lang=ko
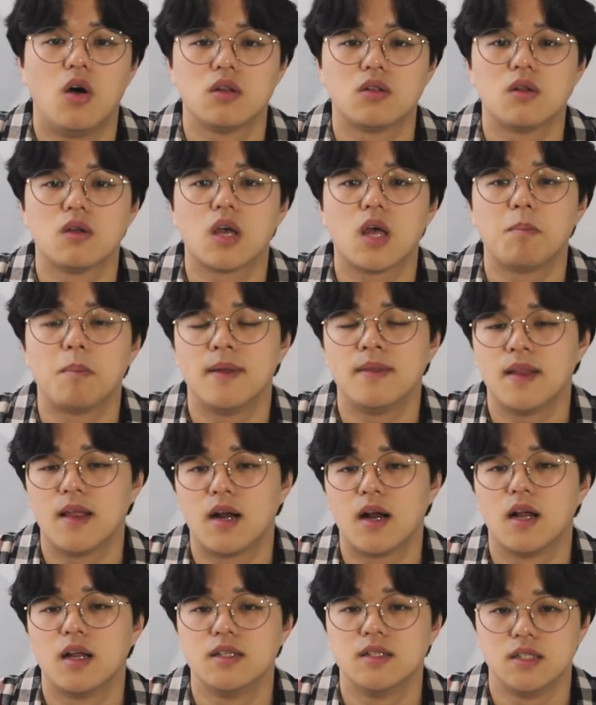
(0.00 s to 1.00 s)
어떻게
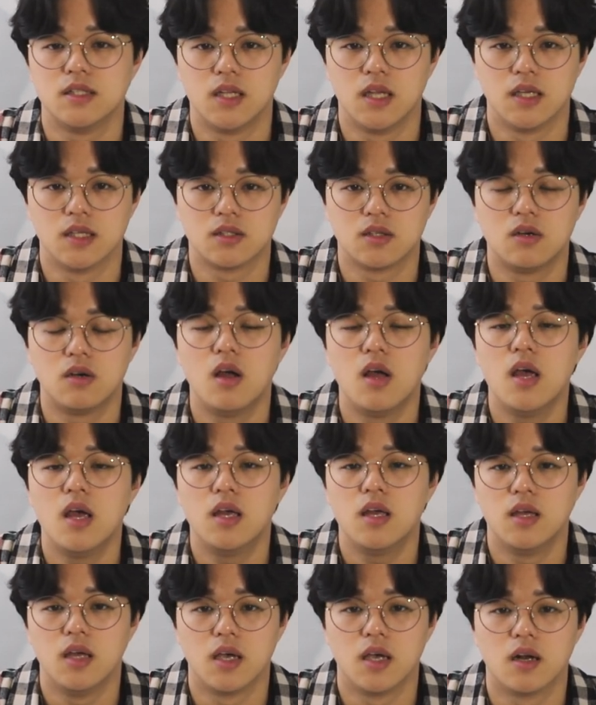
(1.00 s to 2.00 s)
판단하는지에 대해서
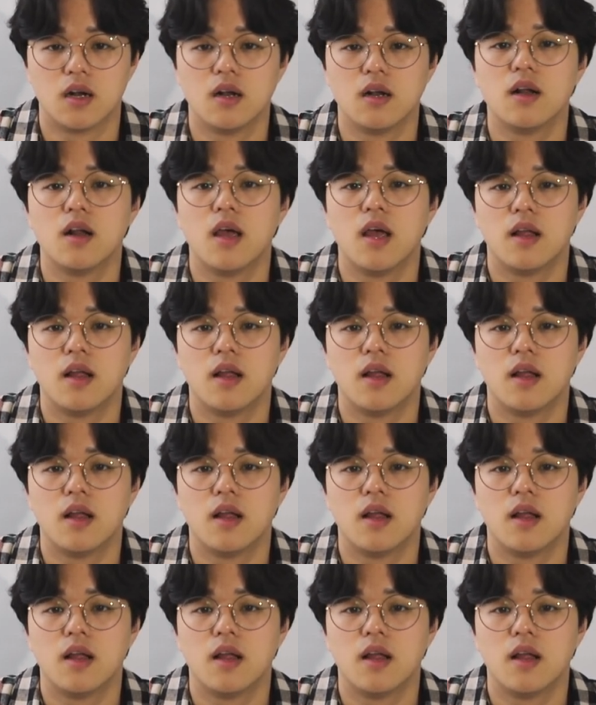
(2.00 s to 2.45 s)
얘기를